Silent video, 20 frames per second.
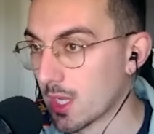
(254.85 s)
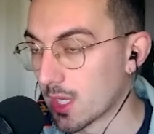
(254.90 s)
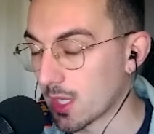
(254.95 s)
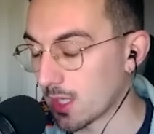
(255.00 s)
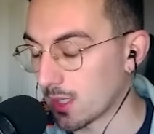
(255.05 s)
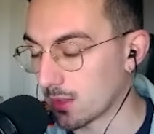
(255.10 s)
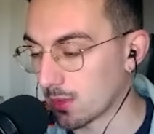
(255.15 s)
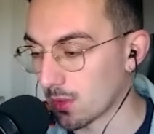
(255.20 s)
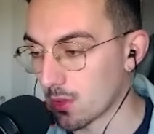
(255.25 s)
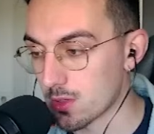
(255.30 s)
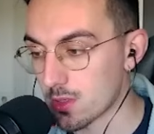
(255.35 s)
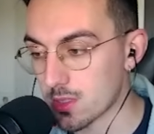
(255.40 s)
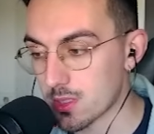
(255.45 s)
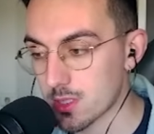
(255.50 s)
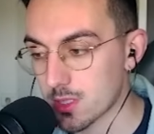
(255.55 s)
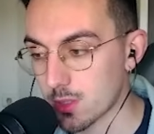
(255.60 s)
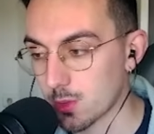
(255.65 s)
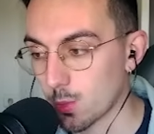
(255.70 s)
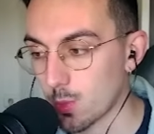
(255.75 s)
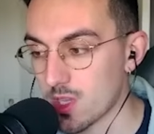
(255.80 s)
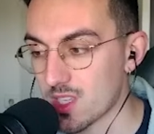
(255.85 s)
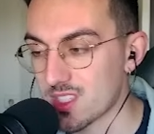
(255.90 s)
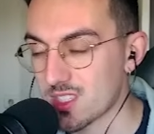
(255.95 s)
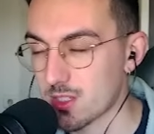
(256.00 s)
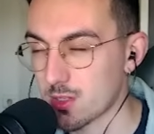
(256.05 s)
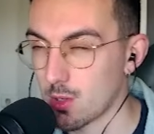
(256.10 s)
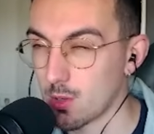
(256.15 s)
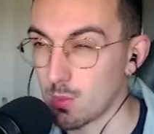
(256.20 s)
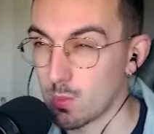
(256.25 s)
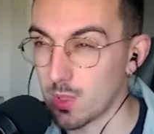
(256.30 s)
Y todos los tweets
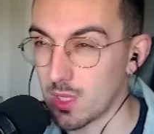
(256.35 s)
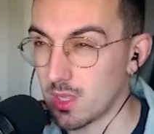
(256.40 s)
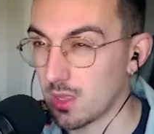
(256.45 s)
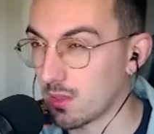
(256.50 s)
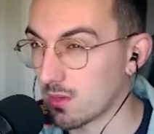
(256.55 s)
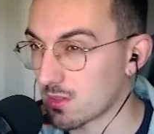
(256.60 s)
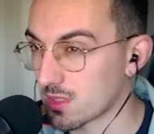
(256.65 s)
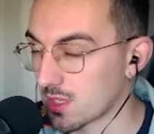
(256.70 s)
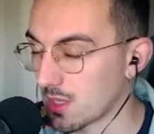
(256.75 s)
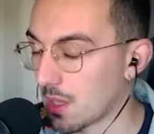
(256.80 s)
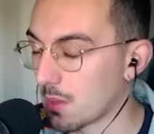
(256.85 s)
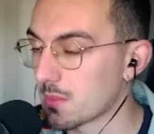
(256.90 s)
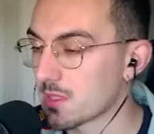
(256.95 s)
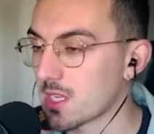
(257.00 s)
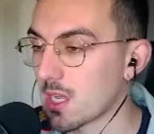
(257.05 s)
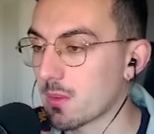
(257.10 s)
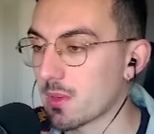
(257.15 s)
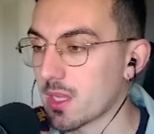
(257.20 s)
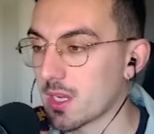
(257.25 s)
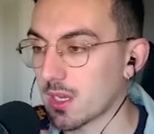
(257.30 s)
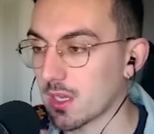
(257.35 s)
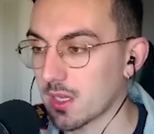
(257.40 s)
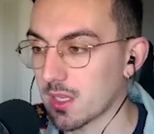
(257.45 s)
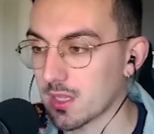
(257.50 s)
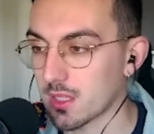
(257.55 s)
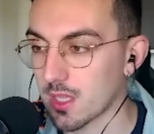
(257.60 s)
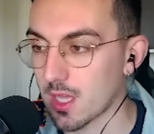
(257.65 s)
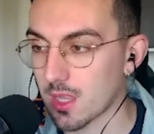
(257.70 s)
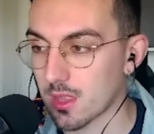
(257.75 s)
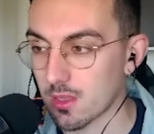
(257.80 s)
o vídeos que vamos a ver en el
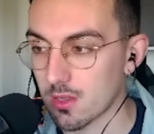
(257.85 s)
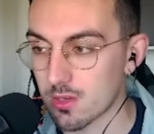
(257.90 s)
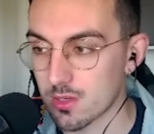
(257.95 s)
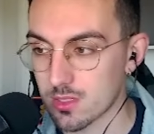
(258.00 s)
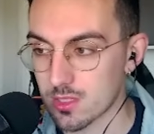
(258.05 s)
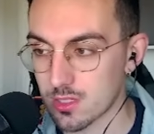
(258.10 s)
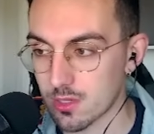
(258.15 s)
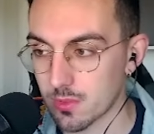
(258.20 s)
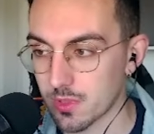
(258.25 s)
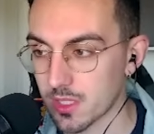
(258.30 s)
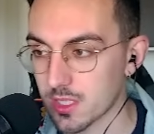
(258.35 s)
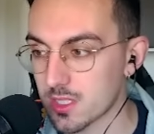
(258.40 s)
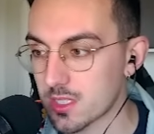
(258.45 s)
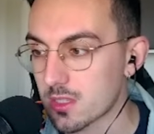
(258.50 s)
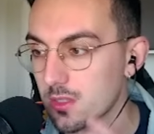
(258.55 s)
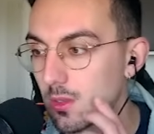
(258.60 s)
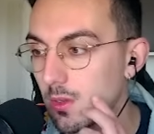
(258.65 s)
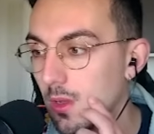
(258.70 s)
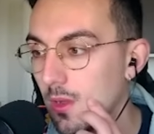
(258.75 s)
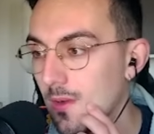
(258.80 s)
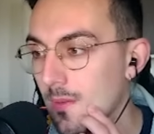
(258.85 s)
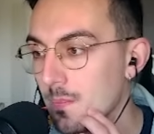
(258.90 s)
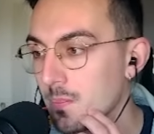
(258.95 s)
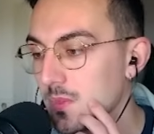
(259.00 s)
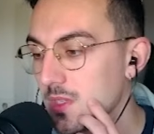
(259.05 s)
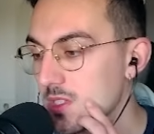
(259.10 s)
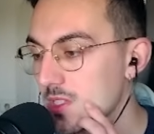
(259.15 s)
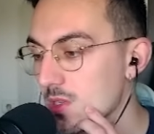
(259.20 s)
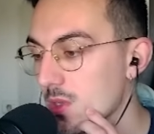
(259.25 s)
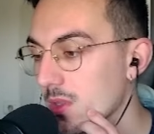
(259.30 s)
día de hoy sobre esto
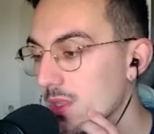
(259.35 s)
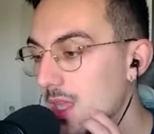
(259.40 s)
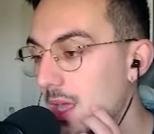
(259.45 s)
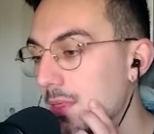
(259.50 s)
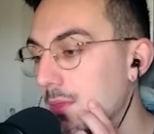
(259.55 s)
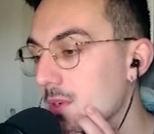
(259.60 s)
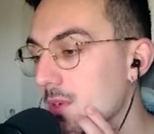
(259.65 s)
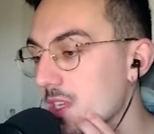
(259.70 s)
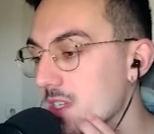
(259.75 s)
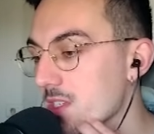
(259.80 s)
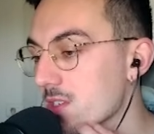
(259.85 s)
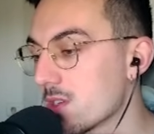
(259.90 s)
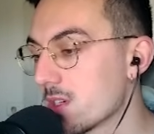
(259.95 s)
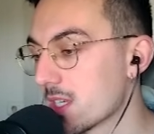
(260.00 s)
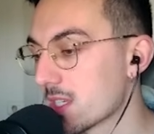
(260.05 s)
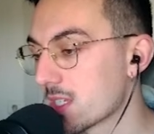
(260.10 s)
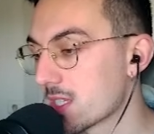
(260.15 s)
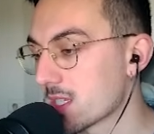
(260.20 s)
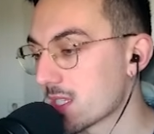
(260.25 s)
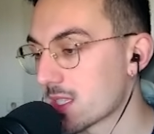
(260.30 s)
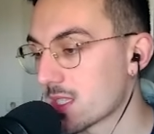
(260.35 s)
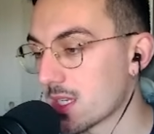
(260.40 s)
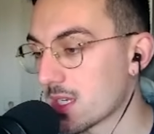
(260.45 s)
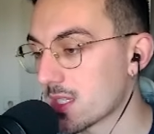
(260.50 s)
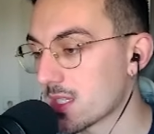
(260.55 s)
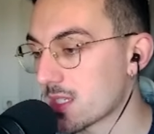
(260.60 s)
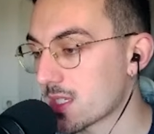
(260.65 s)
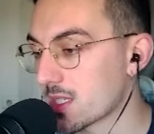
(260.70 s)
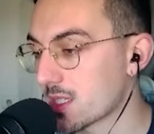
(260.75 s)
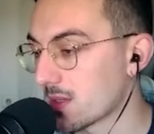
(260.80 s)
son de hace unas horas. Este
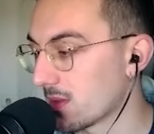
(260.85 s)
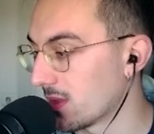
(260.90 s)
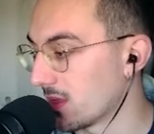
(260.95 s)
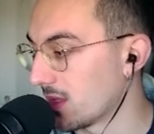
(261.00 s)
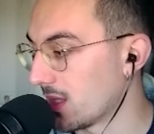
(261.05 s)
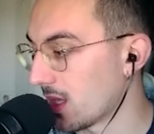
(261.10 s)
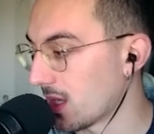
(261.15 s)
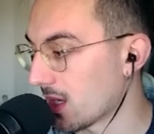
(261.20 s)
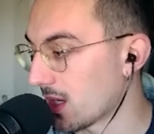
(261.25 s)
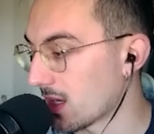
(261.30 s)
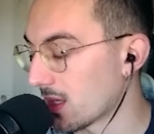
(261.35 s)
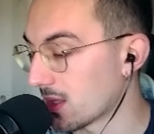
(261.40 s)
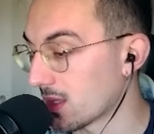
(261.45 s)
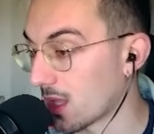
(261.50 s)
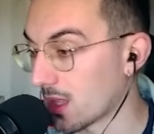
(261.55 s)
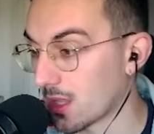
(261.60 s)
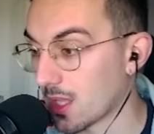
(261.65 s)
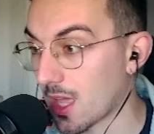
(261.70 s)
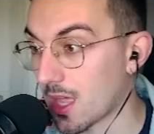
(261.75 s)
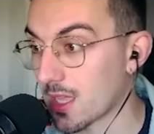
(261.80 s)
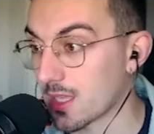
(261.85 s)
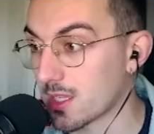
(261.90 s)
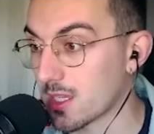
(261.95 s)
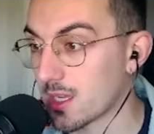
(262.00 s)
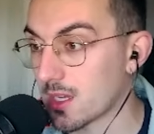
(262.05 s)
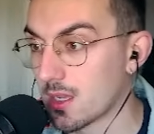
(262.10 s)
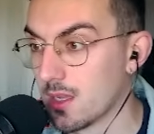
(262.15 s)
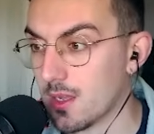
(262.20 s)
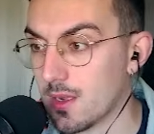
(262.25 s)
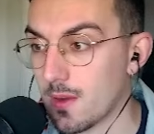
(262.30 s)
es del día de
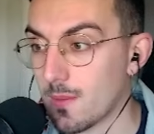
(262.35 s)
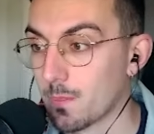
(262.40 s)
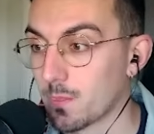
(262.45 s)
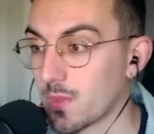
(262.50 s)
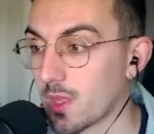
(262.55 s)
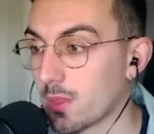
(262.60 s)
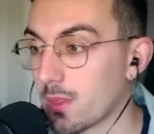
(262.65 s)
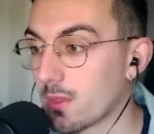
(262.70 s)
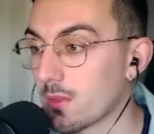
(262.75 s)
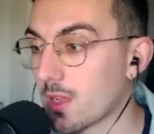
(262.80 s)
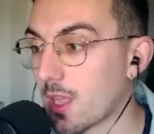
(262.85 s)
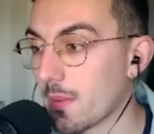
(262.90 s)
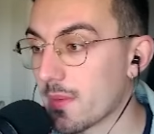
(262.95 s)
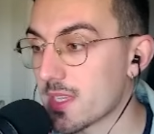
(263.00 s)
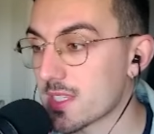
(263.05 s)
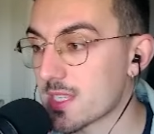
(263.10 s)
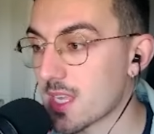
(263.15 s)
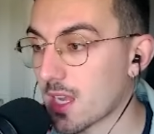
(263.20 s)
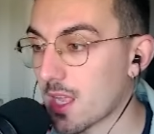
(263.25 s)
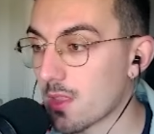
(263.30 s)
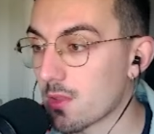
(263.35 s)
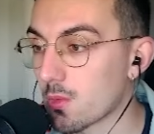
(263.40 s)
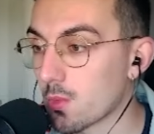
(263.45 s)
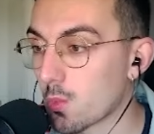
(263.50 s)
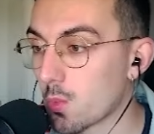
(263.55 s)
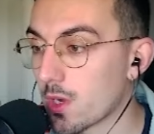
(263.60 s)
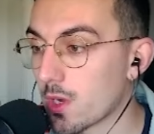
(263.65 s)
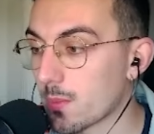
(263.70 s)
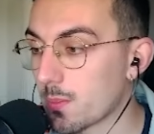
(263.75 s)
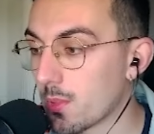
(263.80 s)
ayer, diciendo que habían sacado un
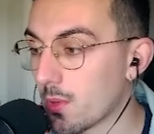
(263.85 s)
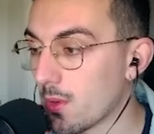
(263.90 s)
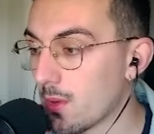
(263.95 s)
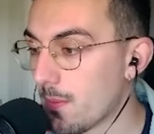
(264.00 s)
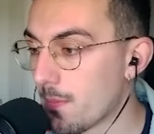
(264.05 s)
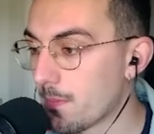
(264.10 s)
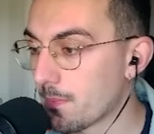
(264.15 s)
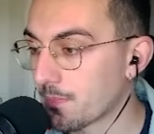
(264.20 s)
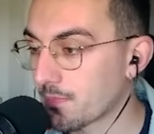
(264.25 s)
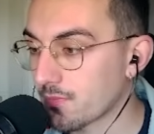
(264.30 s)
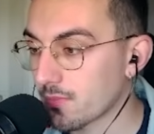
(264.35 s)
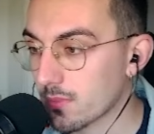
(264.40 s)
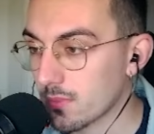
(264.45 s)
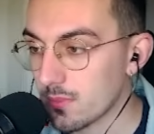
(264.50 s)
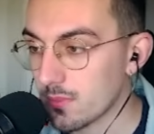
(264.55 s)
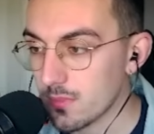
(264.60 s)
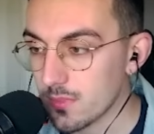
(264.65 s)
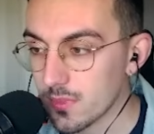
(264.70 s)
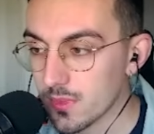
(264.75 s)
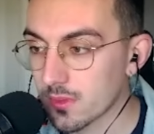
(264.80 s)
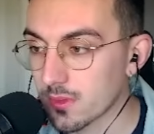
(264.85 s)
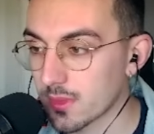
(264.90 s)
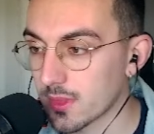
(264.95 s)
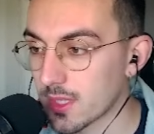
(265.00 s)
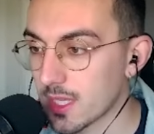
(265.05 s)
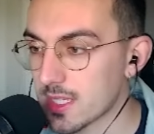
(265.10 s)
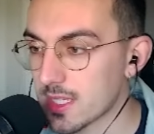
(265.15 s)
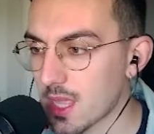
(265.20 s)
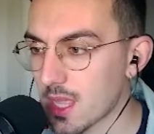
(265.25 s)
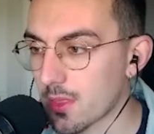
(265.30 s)
cuerpo
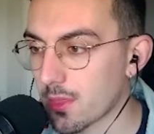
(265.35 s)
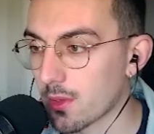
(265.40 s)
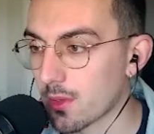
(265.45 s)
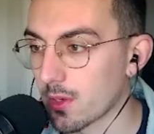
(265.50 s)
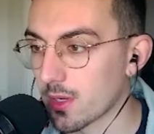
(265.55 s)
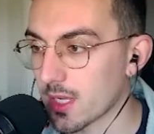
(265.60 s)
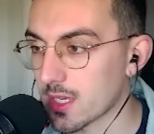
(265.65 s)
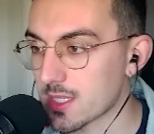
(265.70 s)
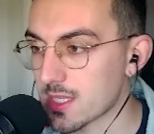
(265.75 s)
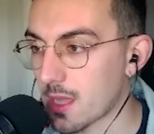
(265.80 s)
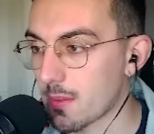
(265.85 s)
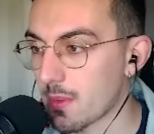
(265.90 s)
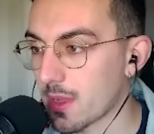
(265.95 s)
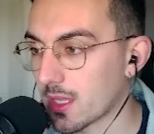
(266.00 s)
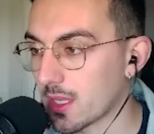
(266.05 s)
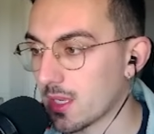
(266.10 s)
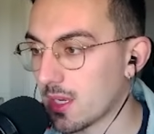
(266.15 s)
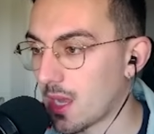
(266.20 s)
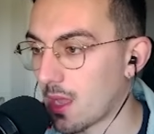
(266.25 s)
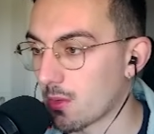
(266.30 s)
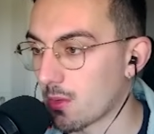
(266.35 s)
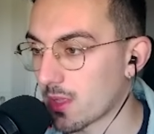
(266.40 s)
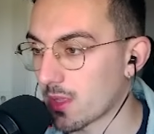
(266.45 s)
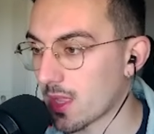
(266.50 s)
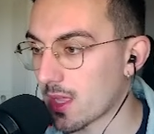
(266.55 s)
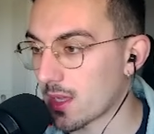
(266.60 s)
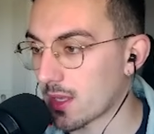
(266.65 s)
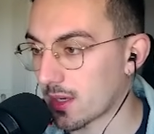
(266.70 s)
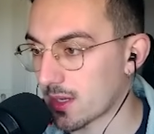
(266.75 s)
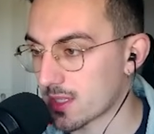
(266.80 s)
de zona. Estaba aquí la
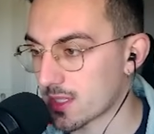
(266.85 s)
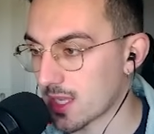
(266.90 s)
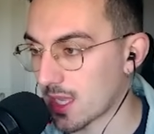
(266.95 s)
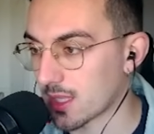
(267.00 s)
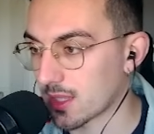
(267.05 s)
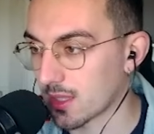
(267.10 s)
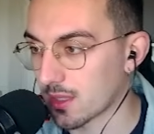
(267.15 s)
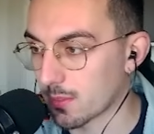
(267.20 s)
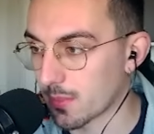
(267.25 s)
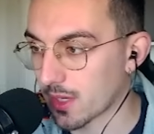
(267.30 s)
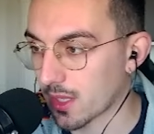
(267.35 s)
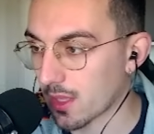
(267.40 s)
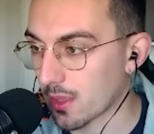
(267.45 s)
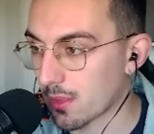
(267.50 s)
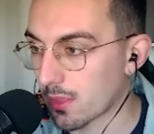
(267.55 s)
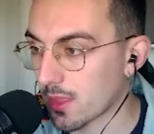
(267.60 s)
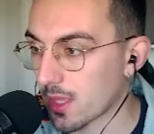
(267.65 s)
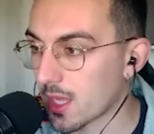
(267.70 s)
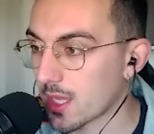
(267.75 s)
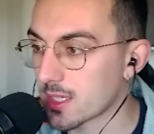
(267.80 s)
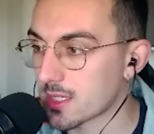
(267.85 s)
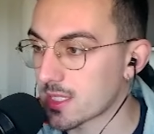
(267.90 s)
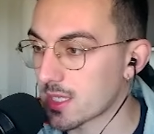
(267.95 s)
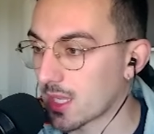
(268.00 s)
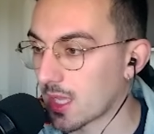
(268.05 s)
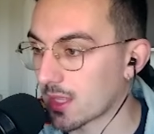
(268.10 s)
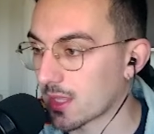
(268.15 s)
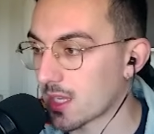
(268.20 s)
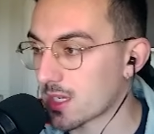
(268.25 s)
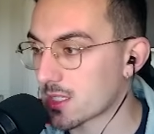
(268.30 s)
unidad de rescate de emergencias y
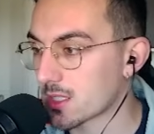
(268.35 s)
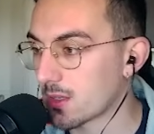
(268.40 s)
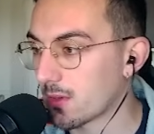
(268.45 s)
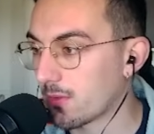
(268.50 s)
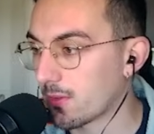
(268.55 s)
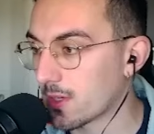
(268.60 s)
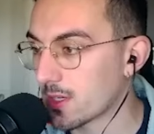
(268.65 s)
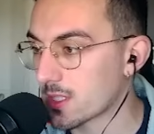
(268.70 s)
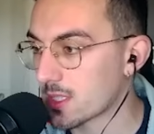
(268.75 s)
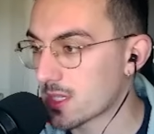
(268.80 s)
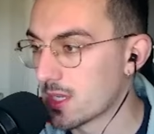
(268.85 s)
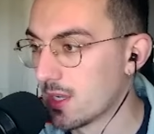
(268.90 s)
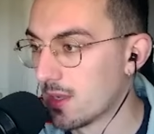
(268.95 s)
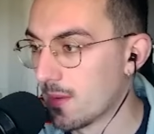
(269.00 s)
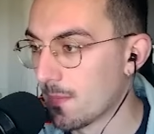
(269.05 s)
catástrofes.